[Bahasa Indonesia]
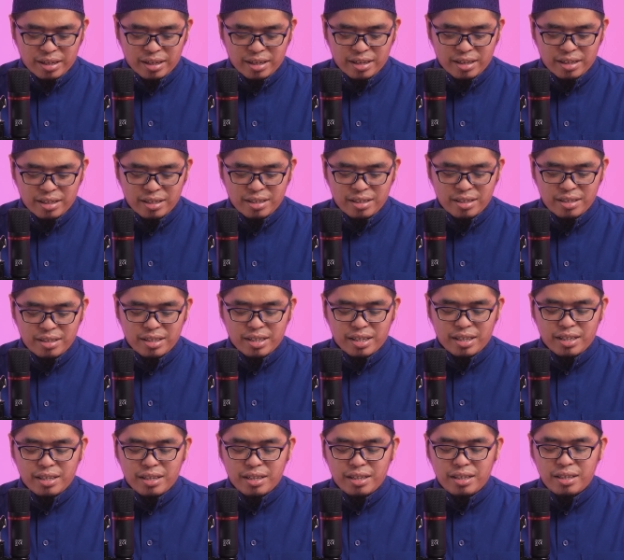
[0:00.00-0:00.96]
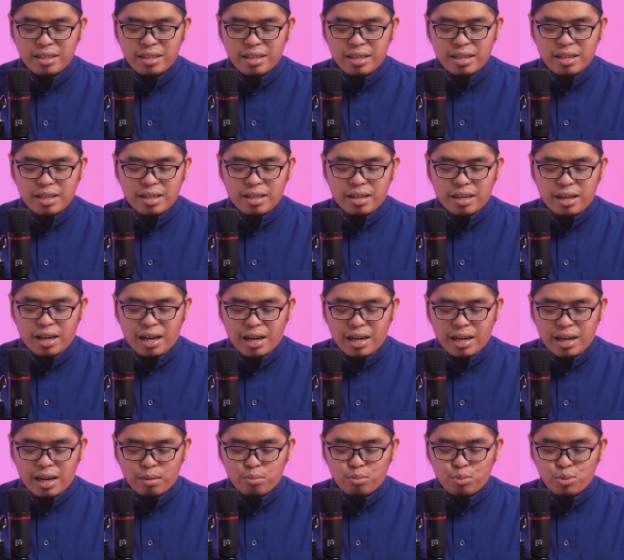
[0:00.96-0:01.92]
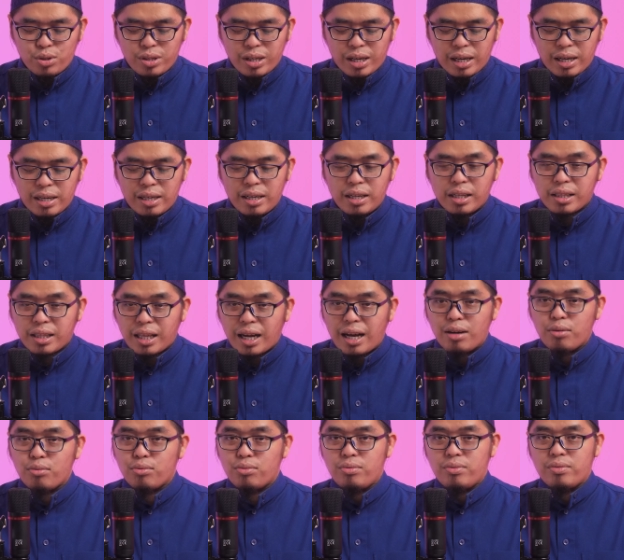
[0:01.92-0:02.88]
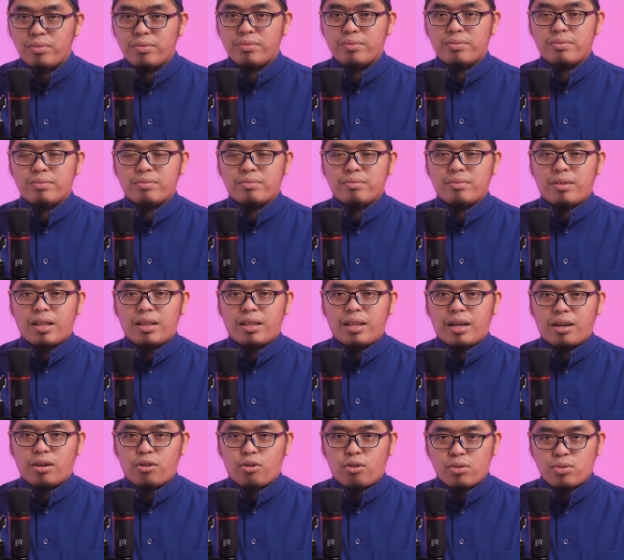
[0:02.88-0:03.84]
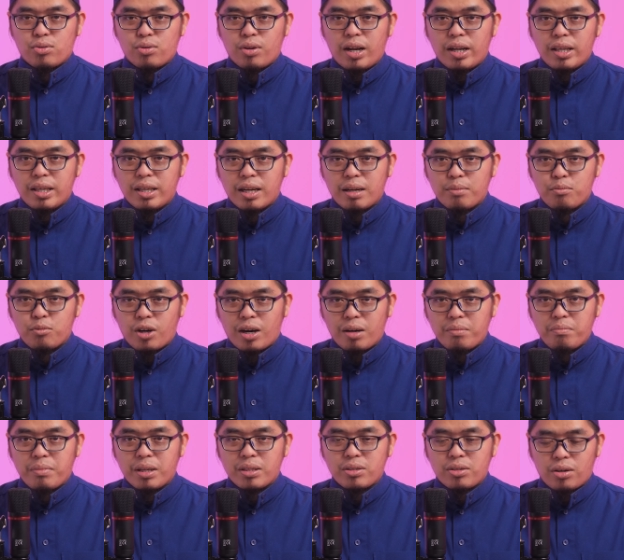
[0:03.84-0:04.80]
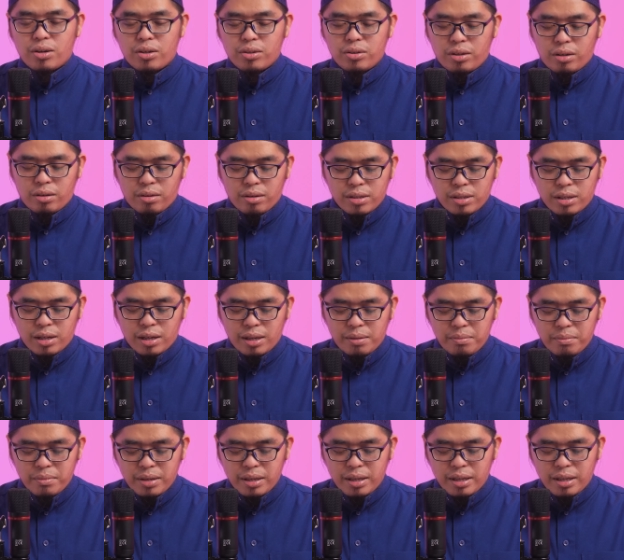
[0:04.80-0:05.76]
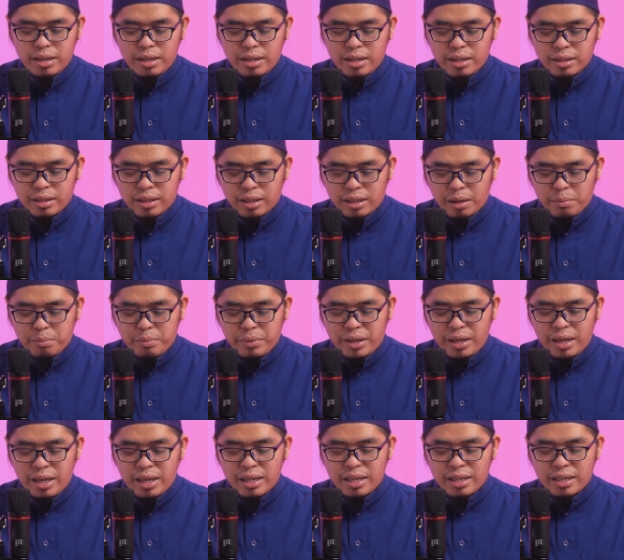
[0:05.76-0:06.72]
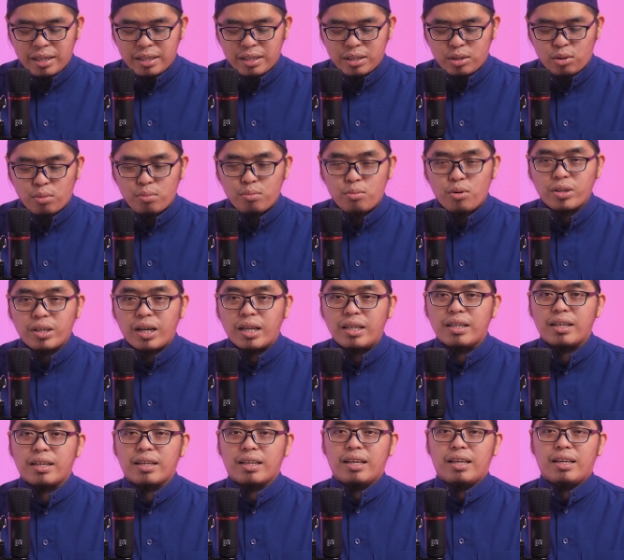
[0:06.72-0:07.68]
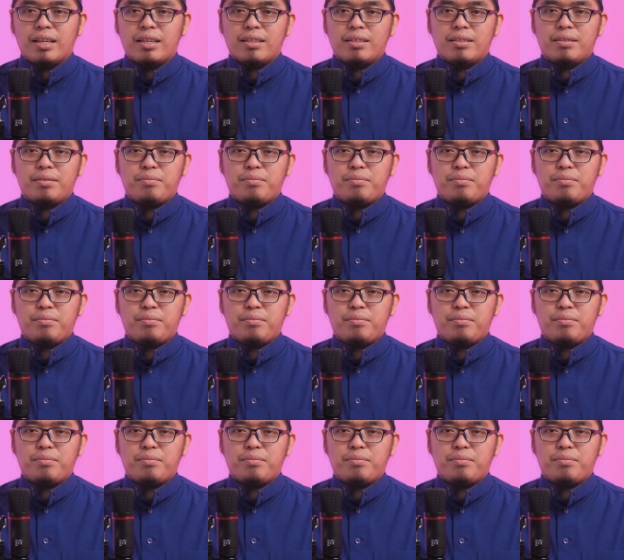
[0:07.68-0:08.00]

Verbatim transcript: Nah, jadi ini Abu Jahal ini tahu tentang kerasulannya Muhammad SAW tetapi sombong dan dengki.